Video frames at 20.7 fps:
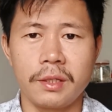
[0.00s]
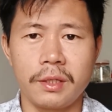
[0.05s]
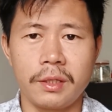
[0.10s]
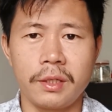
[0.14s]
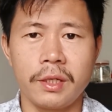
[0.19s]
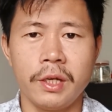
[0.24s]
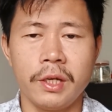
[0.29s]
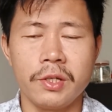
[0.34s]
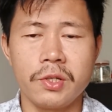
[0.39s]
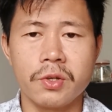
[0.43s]

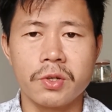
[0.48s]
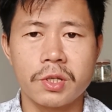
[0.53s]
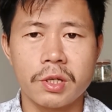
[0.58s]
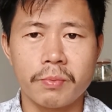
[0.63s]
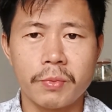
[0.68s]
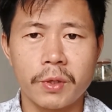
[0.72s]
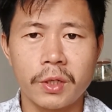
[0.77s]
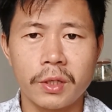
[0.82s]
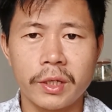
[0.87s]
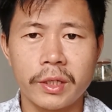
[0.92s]
कि जो
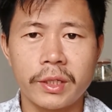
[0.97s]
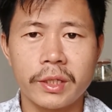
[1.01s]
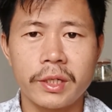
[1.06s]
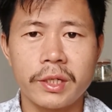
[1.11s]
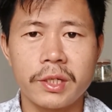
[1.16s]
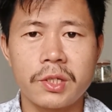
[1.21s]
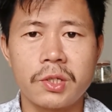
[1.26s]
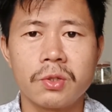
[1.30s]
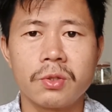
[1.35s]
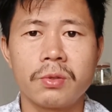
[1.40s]
समन
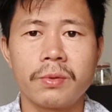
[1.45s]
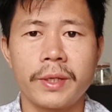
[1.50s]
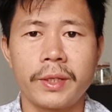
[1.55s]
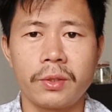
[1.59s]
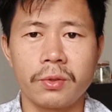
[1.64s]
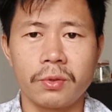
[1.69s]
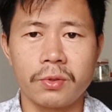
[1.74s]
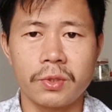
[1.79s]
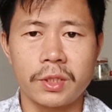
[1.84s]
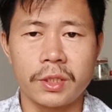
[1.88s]
लेटर इशू
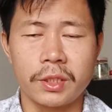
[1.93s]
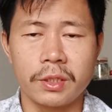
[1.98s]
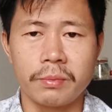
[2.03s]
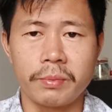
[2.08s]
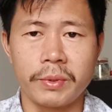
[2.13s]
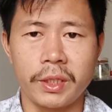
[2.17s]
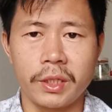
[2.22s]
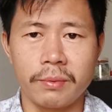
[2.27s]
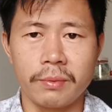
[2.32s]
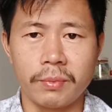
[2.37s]
हुआ है टोको तो
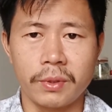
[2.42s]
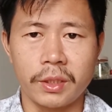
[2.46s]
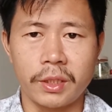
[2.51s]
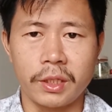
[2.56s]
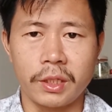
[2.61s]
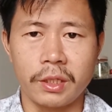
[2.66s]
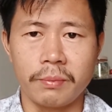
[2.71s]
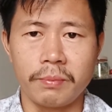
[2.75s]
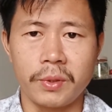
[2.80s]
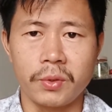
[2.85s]
शीतल मैदान के
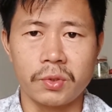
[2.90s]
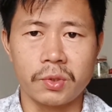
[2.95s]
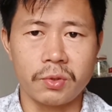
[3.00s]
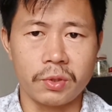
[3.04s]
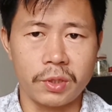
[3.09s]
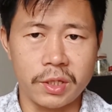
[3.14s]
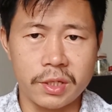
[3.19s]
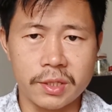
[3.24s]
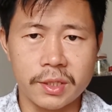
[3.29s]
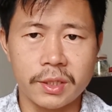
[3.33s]
खिलाफ में
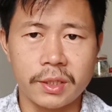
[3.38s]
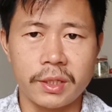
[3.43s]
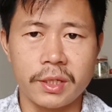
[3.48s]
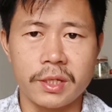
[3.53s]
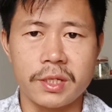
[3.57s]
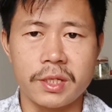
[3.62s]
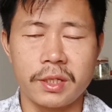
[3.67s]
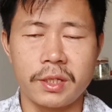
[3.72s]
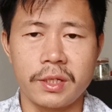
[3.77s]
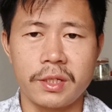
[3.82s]
उसको कैंसिल
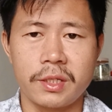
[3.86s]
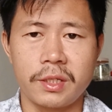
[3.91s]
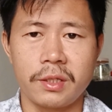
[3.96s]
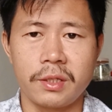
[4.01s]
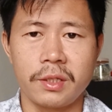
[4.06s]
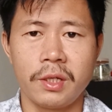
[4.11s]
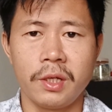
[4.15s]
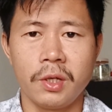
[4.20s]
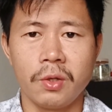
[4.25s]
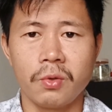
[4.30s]
किया जाना
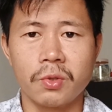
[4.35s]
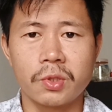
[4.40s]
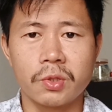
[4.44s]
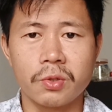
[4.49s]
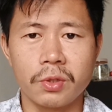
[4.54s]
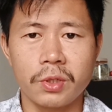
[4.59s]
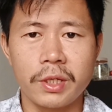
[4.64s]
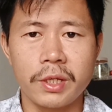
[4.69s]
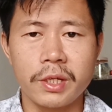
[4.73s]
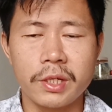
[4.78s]
चाहिए
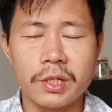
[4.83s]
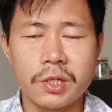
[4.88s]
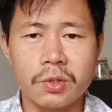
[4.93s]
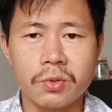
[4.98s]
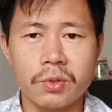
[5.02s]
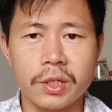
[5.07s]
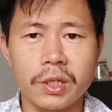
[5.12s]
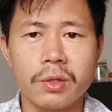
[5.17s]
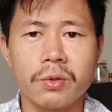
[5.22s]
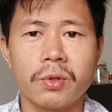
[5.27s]
उसको ये
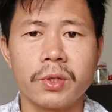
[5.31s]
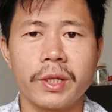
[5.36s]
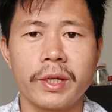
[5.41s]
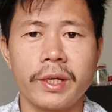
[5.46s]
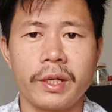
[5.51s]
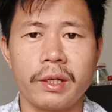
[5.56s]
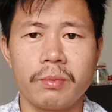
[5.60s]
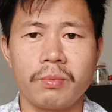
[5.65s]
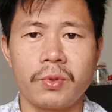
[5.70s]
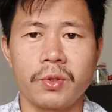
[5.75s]
इशू नहीं
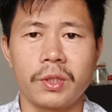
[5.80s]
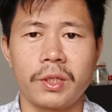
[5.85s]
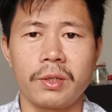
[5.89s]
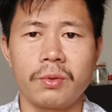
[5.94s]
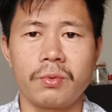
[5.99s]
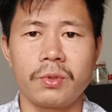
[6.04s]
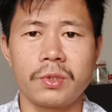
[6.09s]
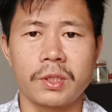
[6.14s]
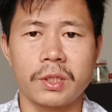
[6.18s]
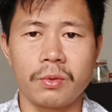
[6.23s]
होना है बोल
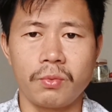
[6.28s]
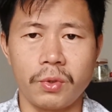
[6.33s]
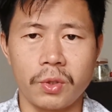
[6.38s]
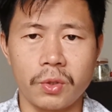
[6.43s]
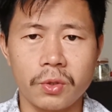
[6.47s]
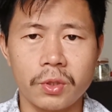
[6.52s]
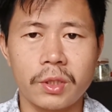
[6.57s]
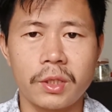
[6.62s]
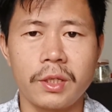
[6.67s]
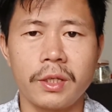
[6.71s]
के वो उसका
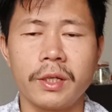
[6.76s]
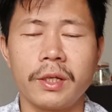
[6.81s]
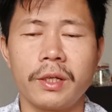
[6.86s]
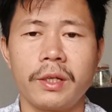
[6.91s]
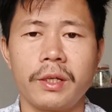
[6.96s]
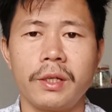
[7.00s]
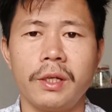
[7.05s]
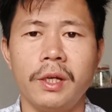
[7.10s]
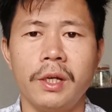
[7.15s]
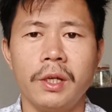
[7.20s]
विरोध
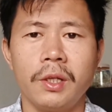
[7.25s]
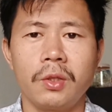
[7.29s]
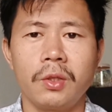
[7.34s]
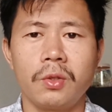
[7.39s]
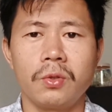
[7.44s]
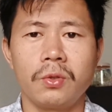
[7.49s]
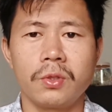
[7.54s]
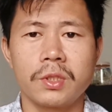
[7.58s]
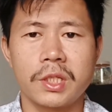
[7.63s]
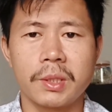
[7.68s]
किया है
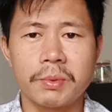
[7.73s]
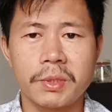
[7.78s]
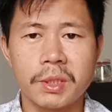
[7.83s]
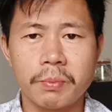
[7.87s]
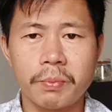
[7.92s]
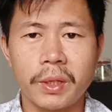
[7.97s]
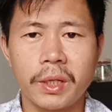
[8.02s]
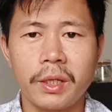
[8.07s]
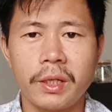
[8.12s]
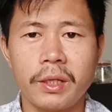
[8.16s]
तो
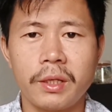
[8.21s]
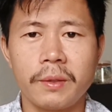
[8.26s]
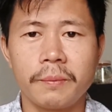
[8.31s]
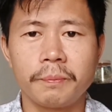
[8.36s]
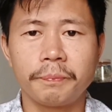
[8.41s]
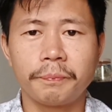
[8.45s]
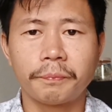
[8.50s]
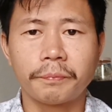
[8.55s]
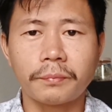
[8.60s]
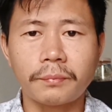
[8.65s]
सबसे पहले
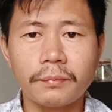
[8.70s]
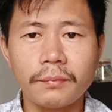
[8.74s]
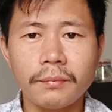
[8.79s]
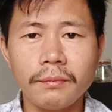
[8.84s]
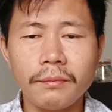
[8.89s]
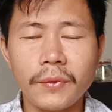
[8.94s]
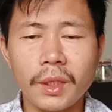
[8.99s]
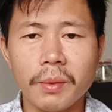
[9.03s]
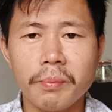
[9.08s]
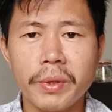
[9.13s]

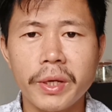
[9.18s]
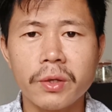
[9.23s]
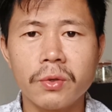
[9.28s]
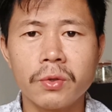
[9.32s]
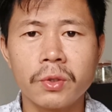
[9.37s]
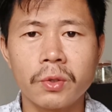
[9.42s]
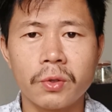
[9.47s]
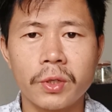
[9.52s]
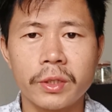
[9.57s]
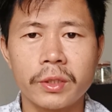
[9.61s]
मैं
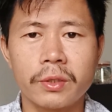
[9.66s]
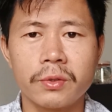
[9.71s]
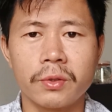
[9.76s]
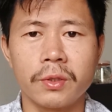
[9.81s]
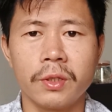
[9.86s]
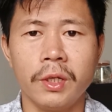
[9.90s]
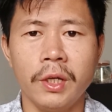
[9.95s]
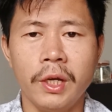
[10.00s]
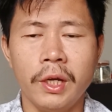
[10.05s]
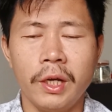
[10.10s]
उन औरत
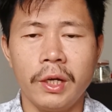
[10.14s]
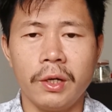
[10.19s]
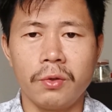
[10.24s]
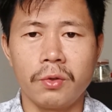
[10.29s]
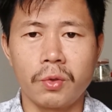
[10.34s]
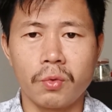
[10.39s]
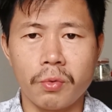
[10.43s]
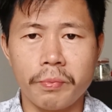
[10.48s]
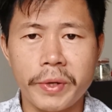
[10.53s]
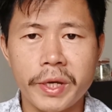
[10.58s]
को
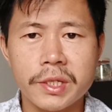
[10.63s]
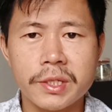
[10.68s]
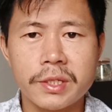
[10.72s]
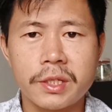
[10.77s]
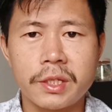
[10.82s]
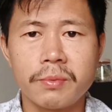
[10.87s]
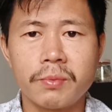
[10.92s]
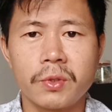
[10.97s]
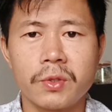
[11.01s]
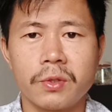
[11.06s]
उन
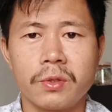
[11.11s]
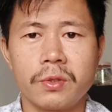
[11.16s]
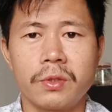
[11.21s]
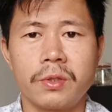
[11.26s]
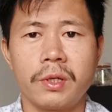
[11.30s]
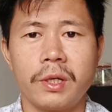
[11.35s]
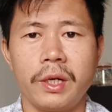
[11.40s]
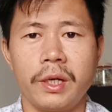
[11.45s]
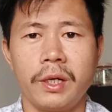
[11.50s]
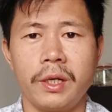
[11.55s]
वुमेंस टीम को
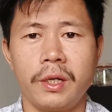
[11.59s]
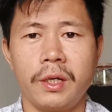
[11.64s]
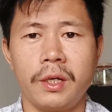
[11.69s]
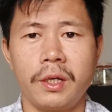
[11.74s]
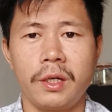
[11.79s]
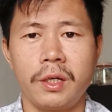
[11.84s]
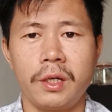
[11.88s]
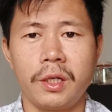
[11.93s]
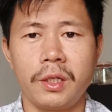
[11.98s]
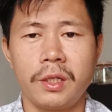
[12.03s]

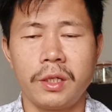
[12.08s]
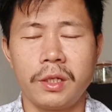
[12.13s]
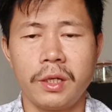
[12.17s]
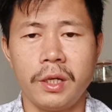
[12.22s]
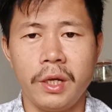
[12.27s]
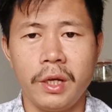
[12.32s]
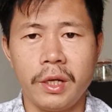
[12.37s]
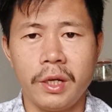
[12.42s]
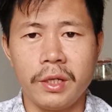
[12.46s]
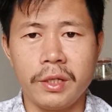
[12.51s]
आ,
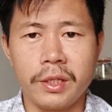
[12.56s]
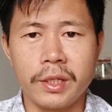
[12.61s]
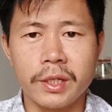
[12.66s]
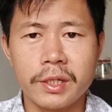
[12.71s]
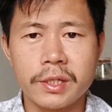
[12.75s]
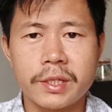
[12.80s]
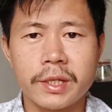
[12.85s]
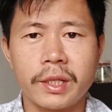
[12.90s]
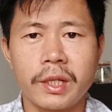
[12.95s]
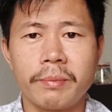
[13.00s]

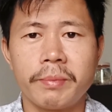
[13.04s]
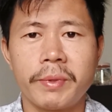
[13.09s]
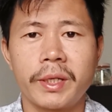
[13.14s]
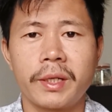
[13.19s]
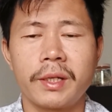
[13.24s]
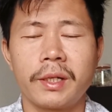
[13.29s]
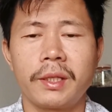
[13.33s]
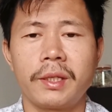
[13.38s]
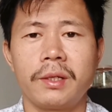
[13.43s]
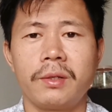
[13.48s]
दिल से
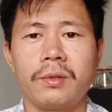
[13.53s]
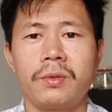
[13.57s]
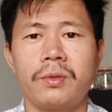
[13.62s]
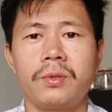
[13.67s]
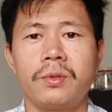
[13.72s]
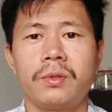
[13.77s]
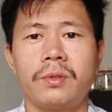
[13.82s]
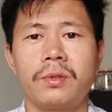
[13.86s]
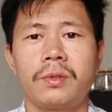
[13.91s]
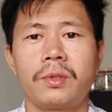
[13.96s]
नमन करता
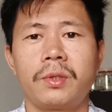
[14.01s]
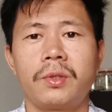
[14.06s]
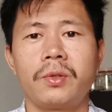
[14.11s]
हूँ